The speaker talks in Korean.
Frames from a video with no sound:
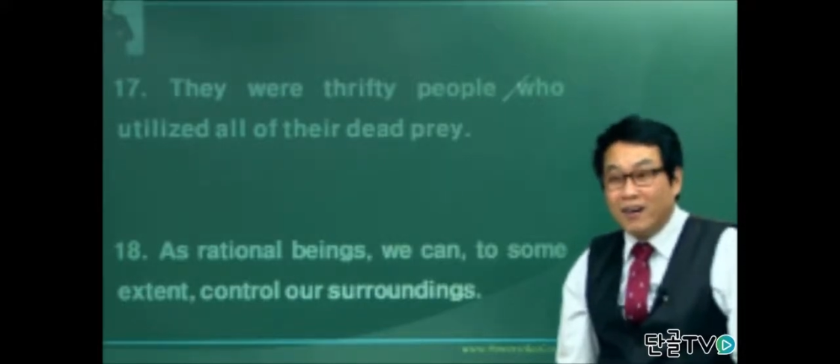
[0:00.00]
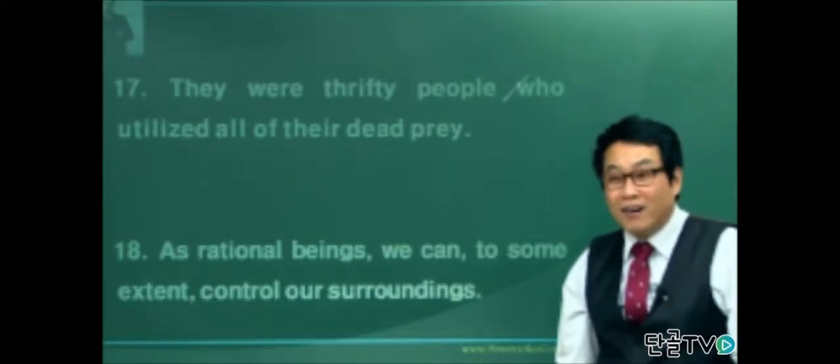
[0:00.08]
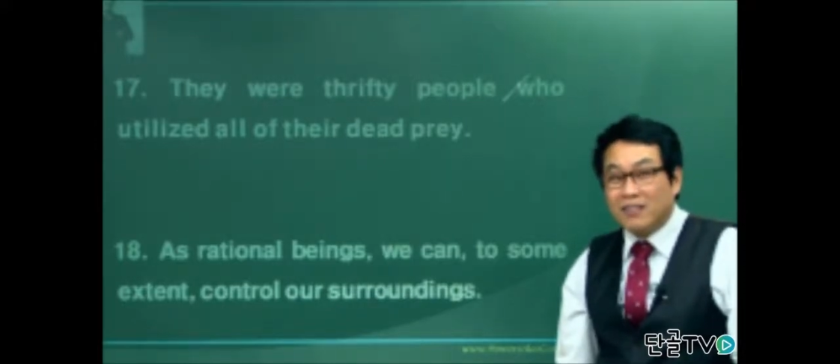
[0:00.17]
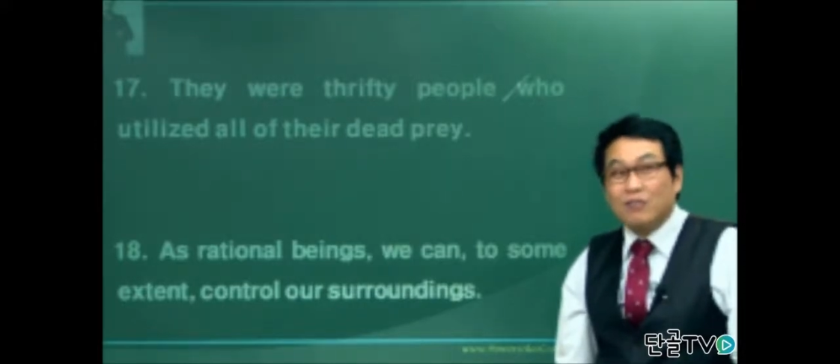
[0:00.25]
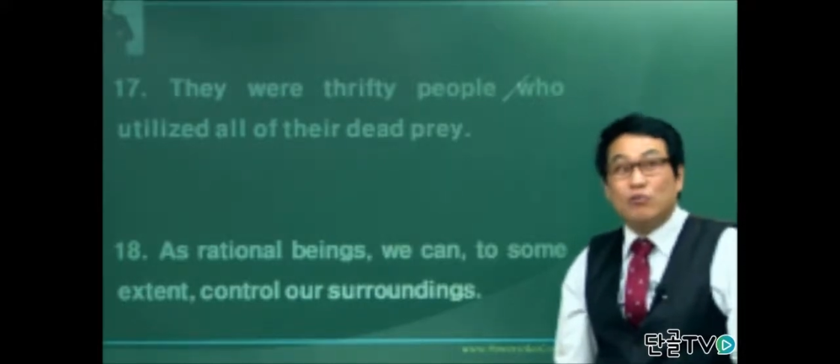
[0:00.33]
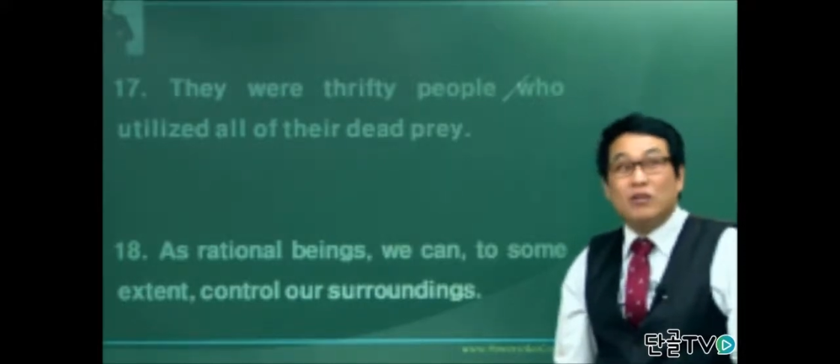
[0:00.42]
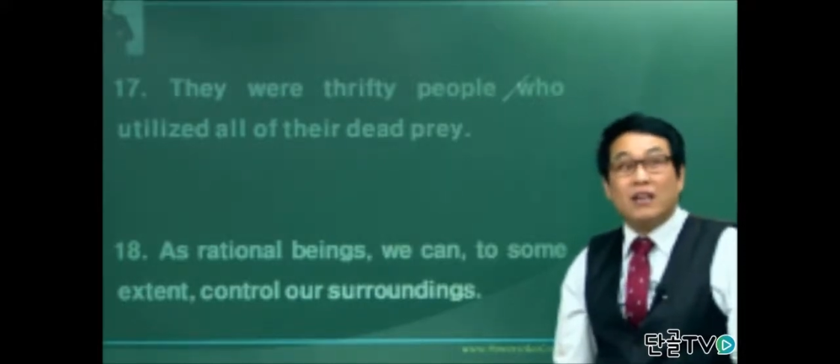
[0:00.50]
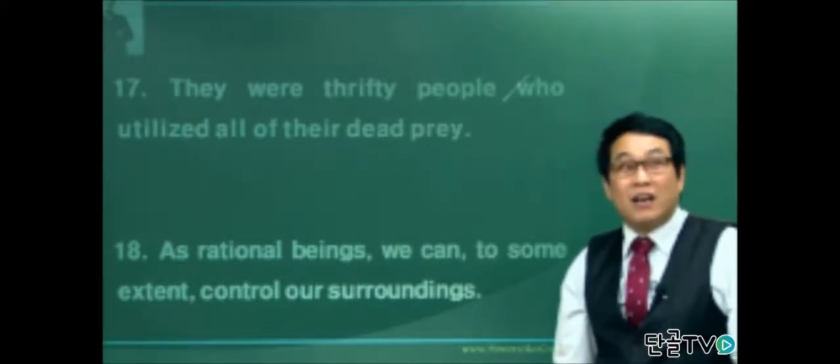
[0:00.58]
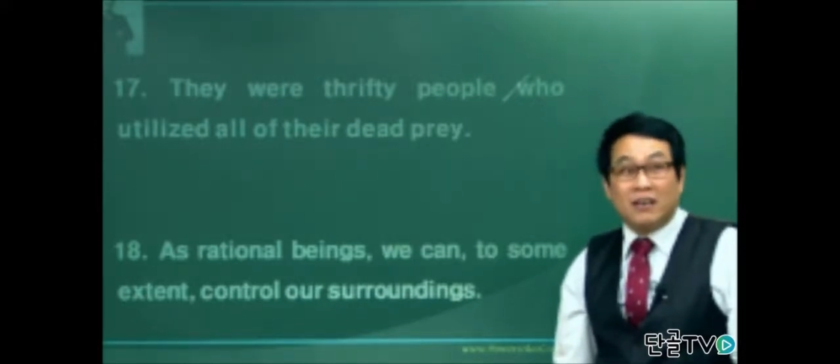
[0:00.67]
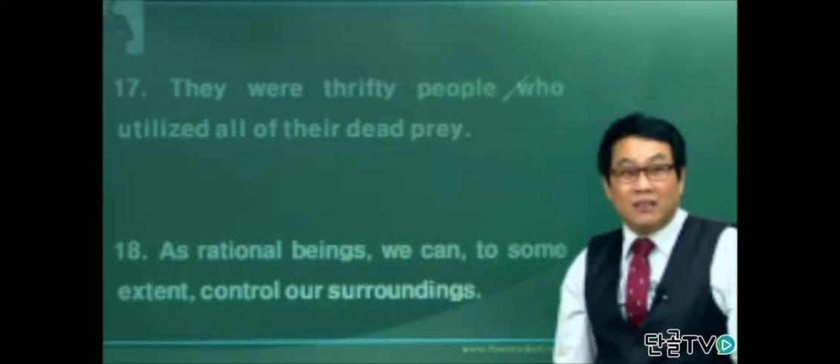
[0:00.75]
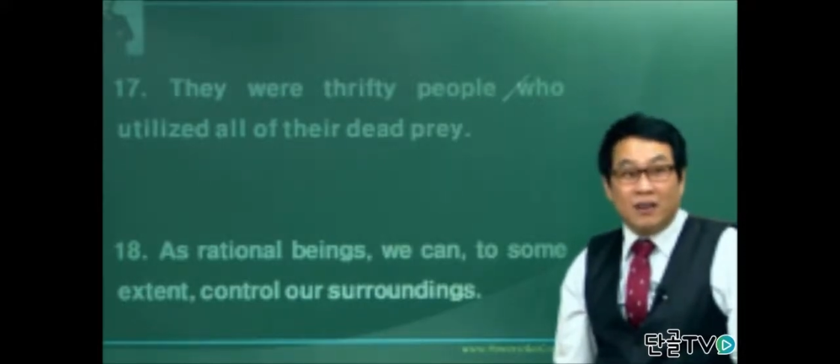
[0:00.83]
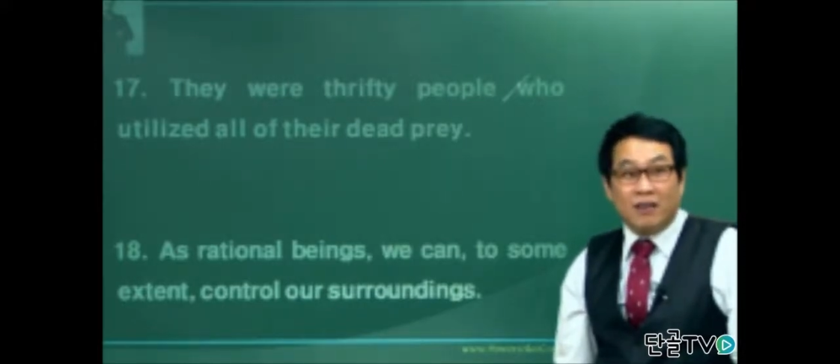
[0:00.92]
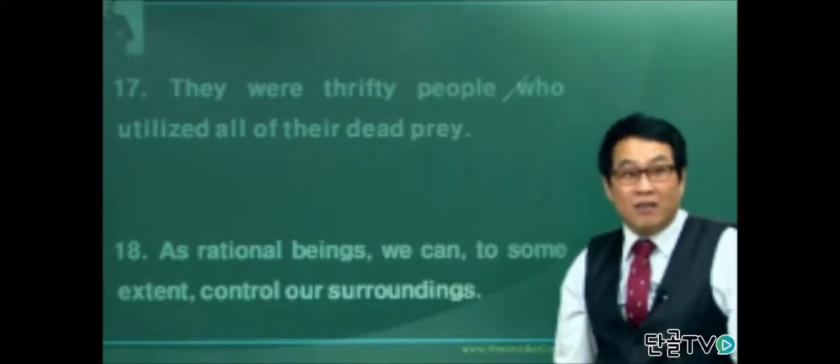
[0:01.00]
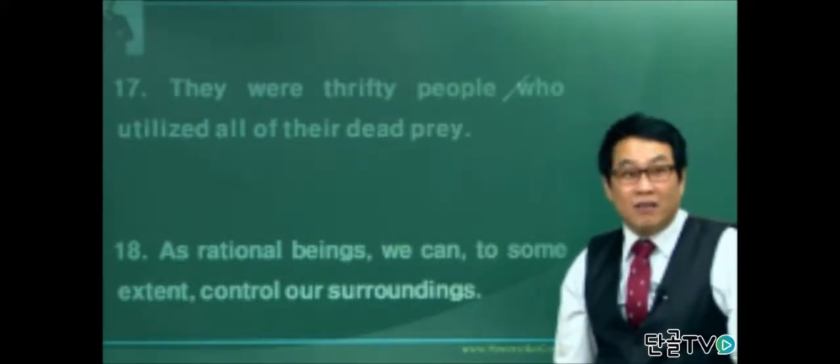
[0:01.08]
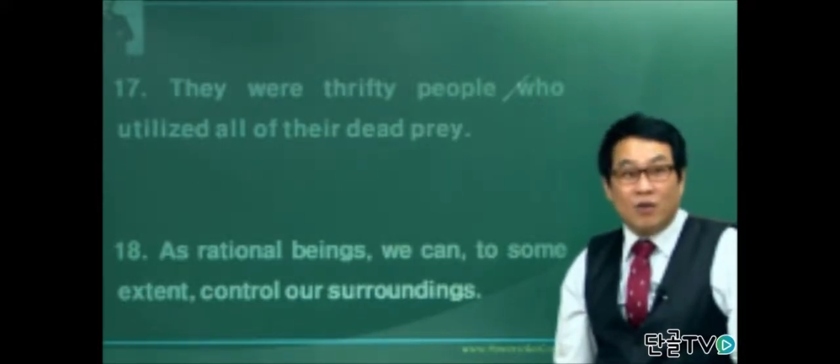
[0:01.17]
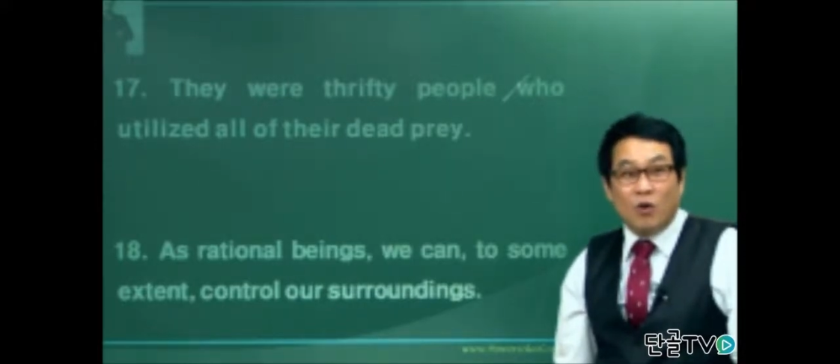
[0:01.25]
근데 우리나라는요.